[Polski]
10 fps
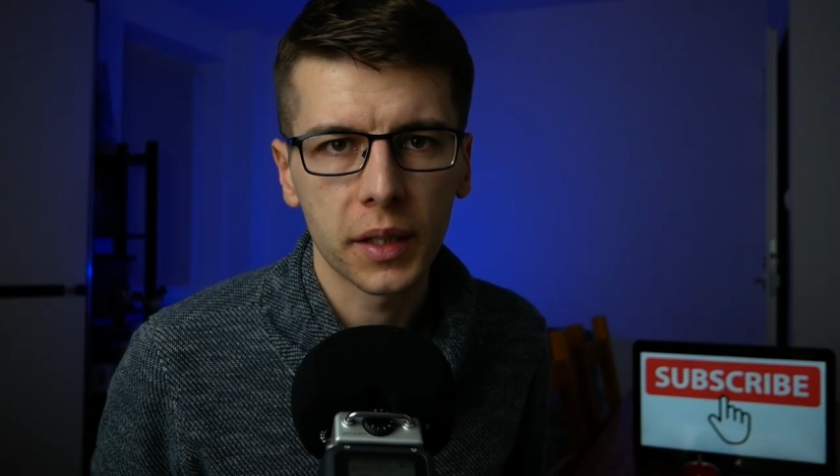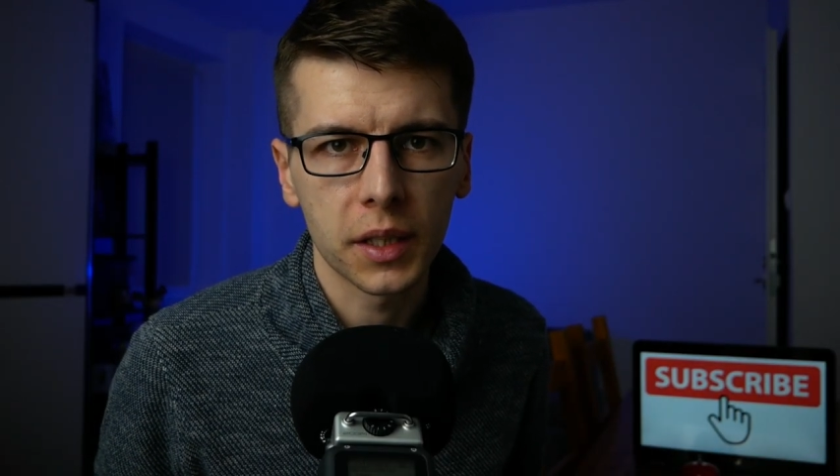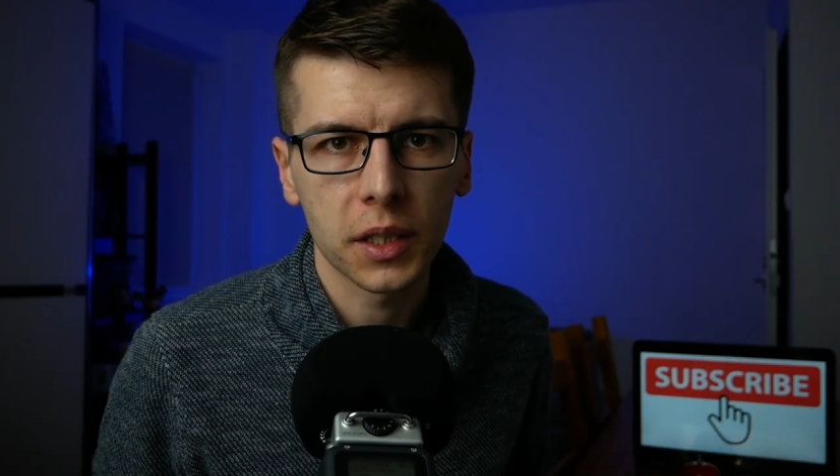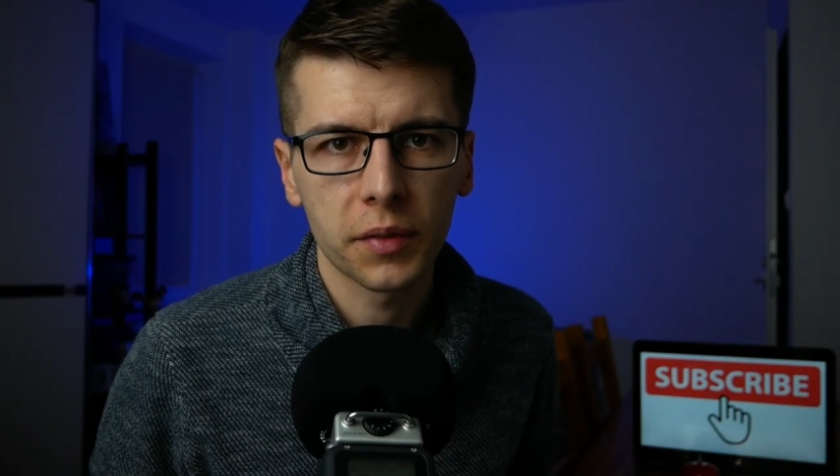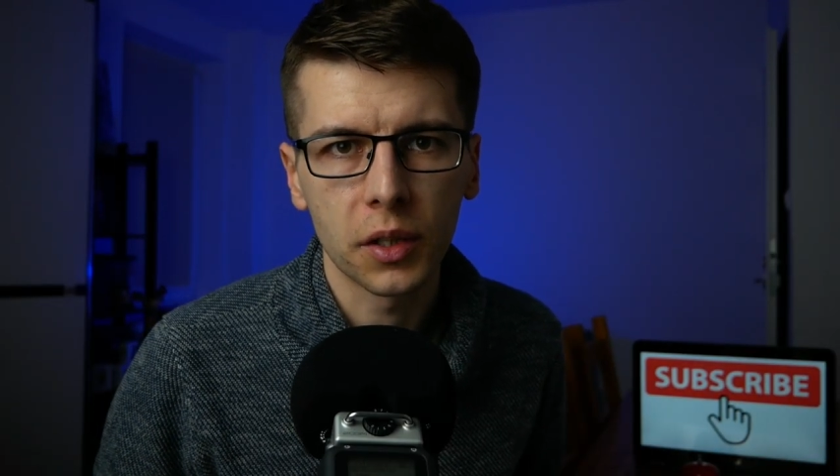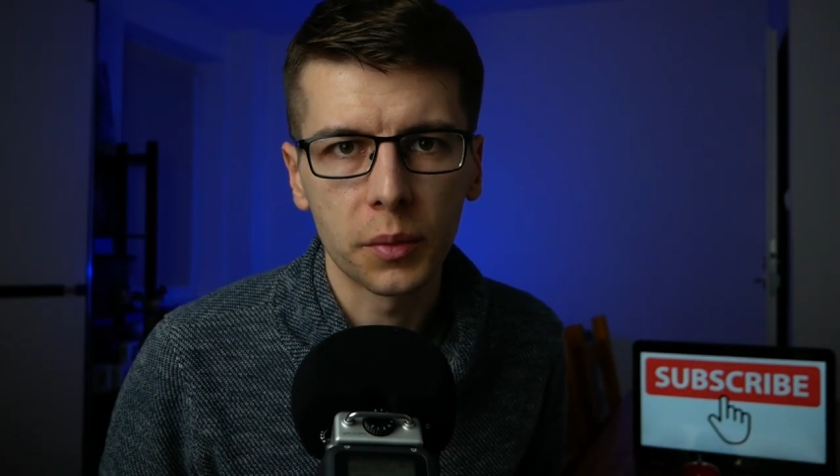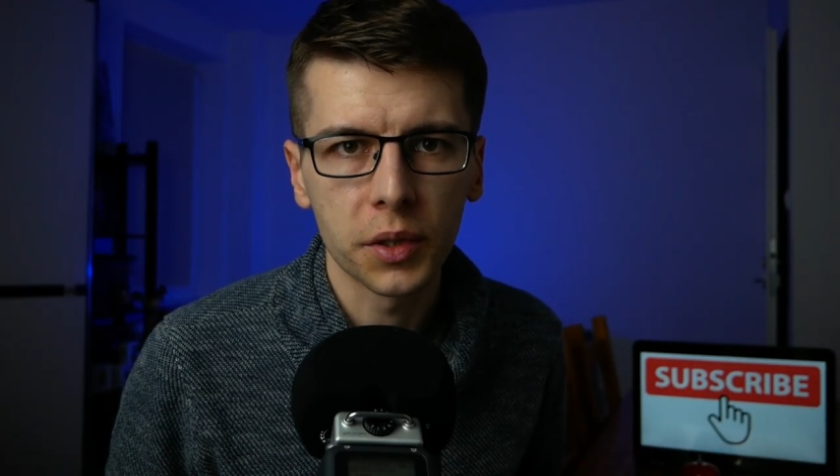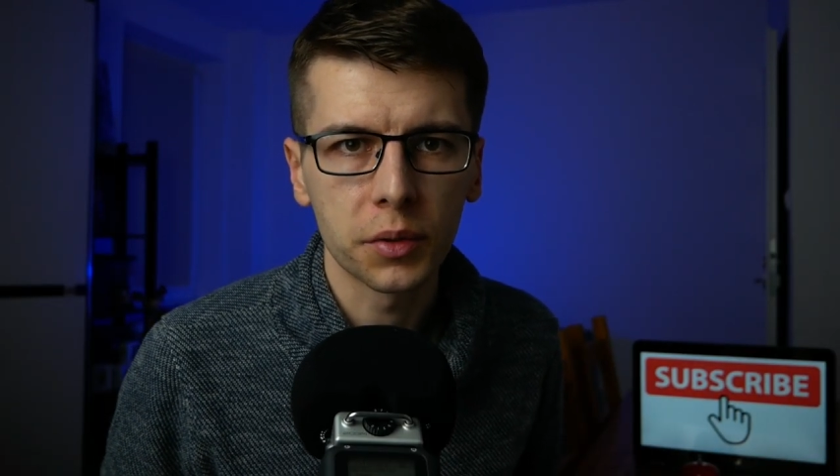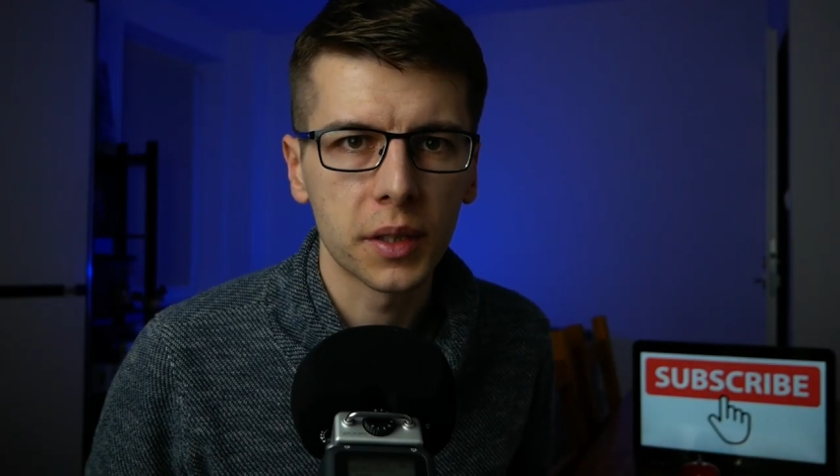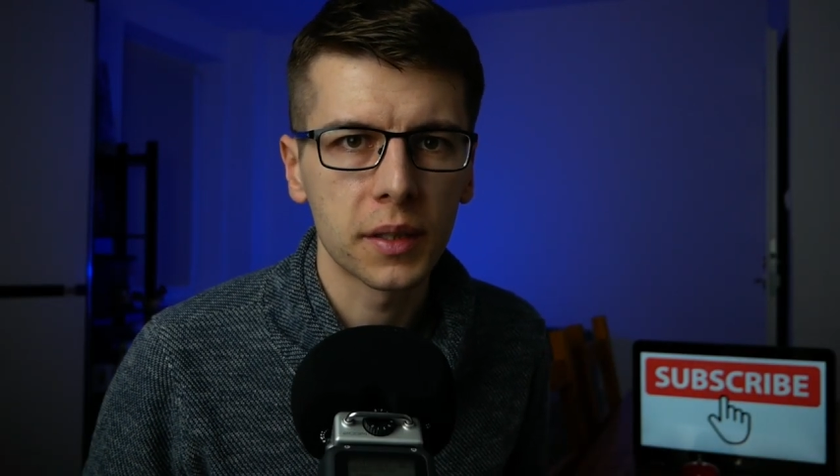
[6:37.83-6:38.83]
większa
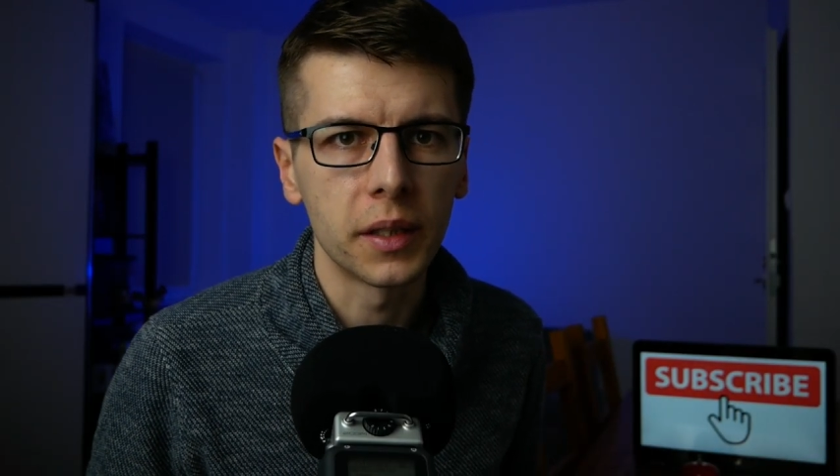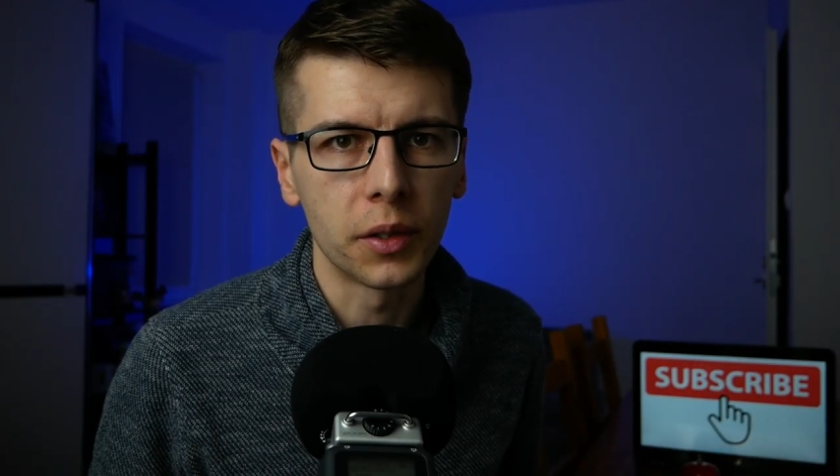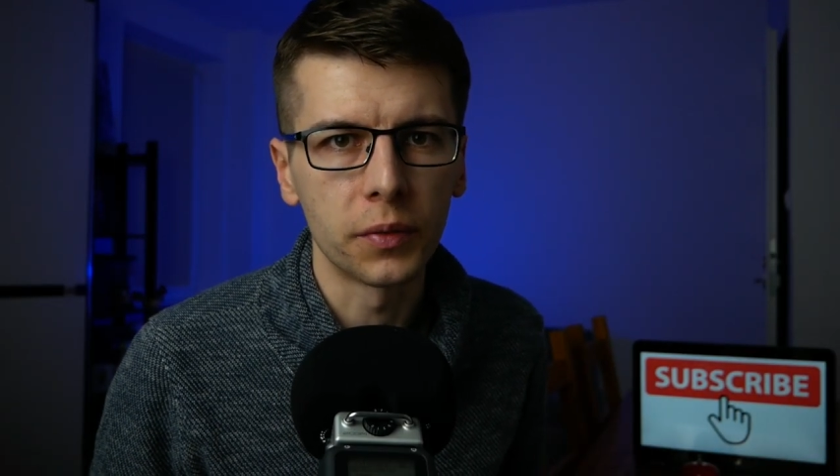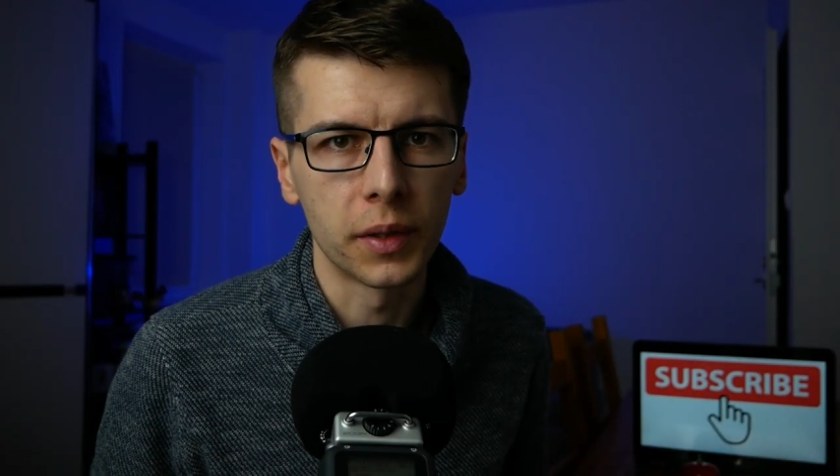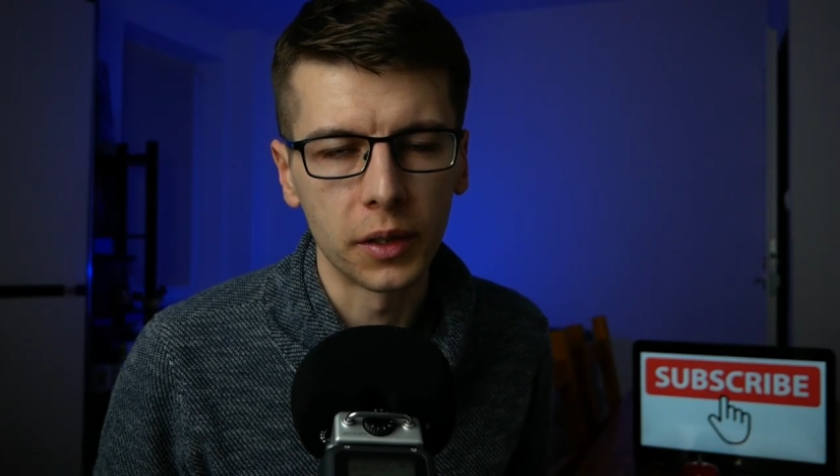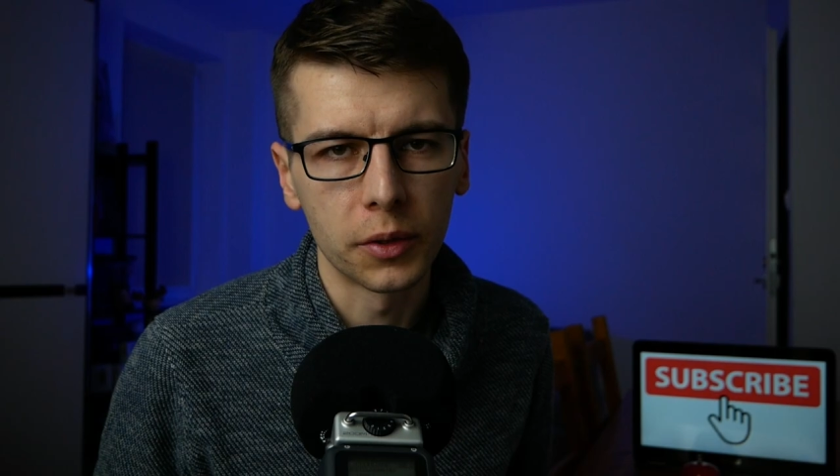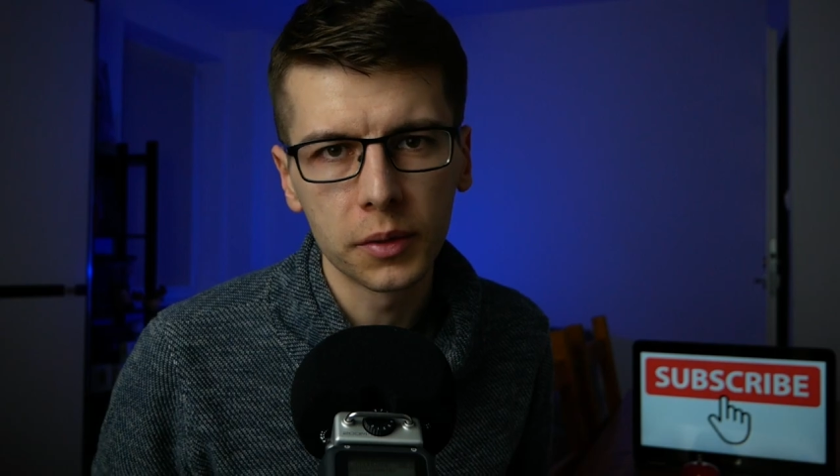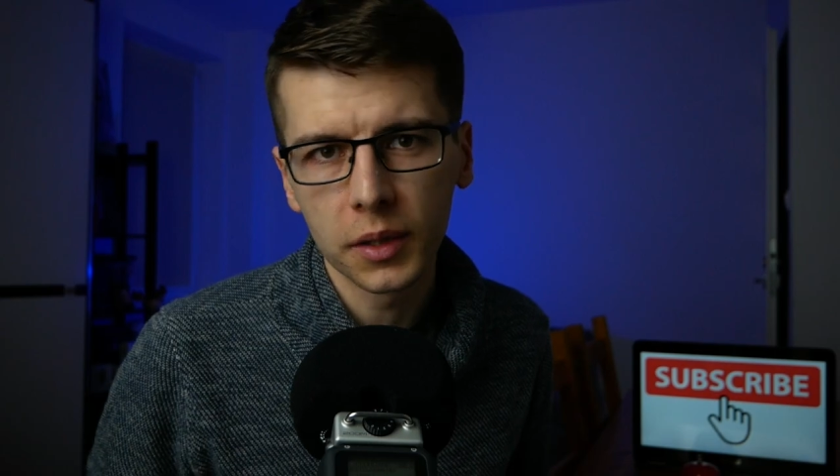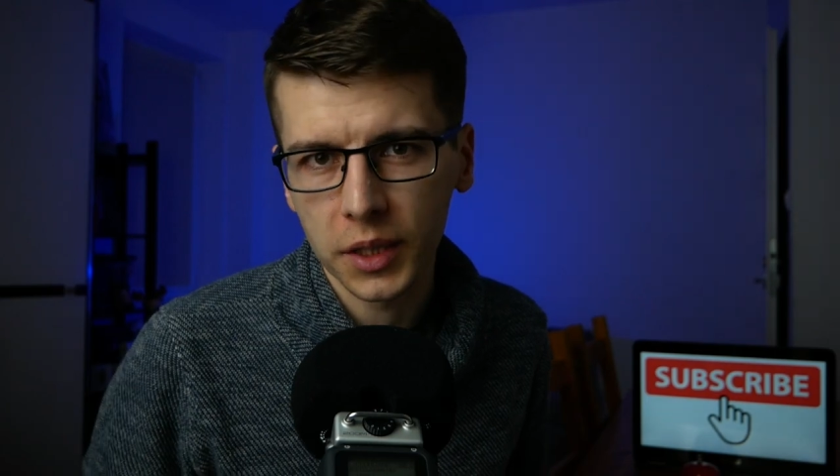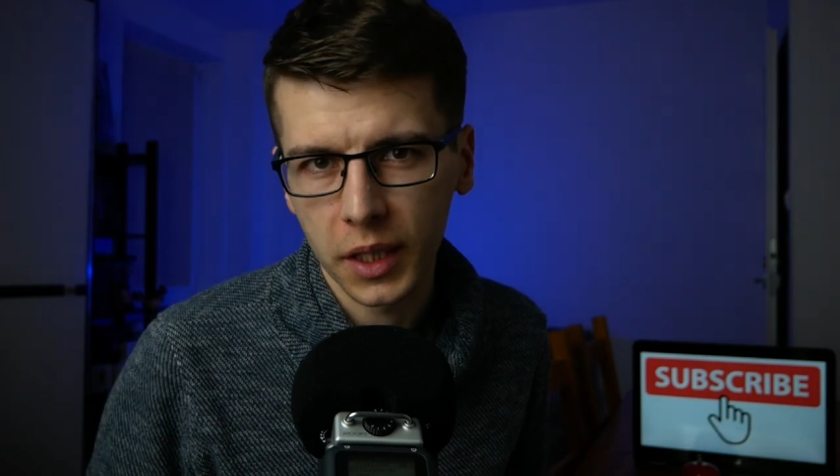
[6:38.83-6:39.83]
świadomość uczestników rynku, do